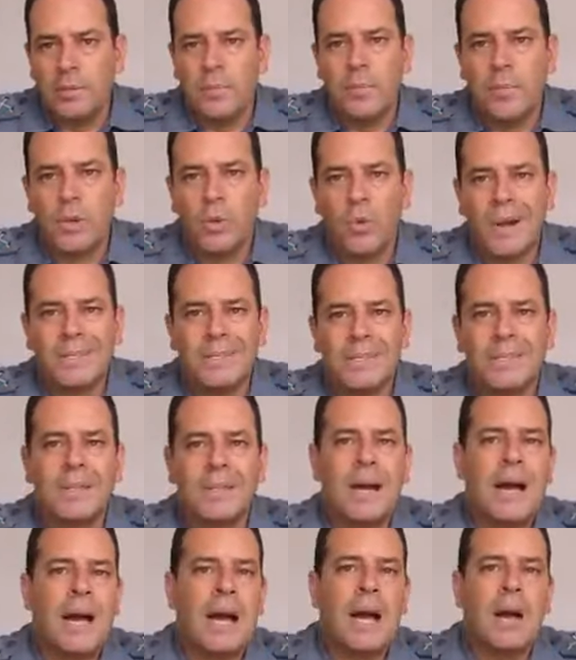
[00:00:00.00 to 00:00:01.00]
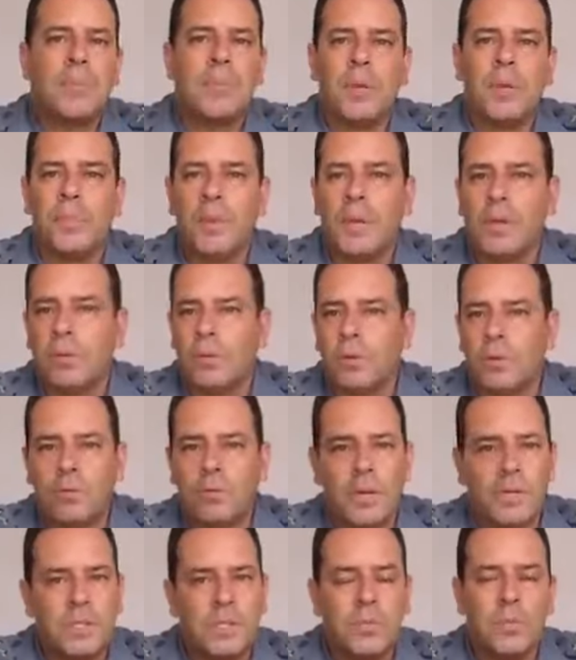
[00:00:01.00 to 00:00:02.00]
pelo WhatsApp, pelo
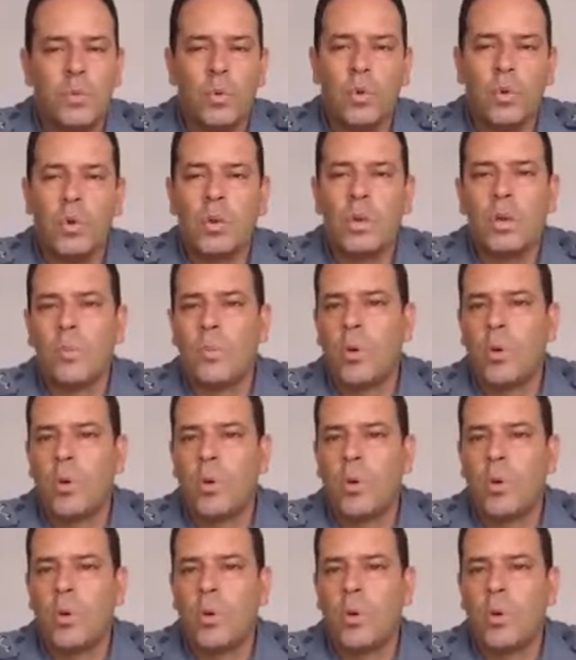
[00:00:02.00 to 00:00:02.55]
Facebook,